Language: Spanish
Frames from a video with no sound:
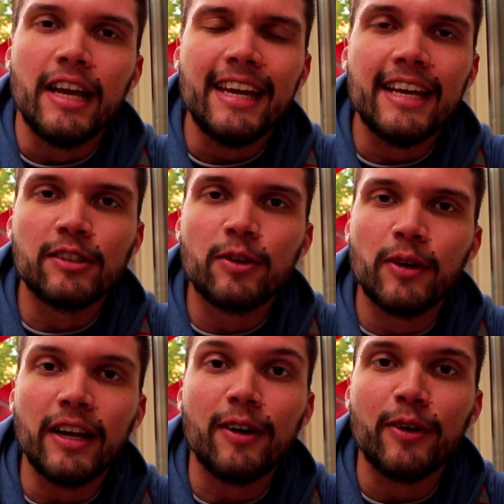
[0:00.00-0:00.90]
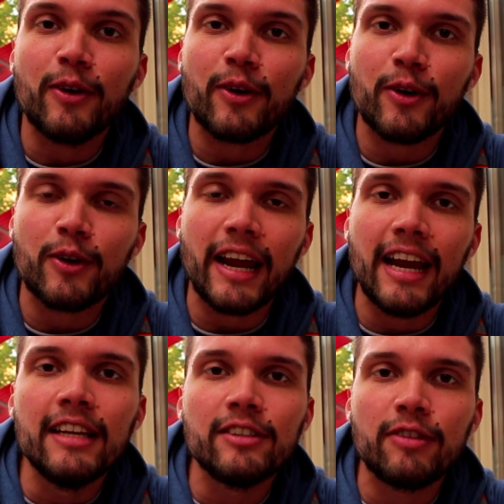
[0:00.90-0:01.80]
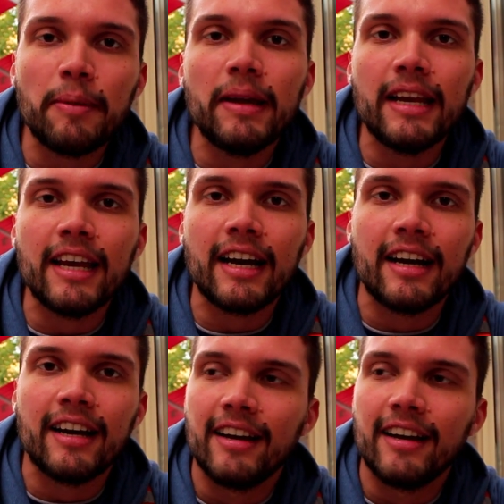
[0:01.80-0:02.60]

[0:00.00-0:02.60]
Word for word: y descubren con horror él y su familia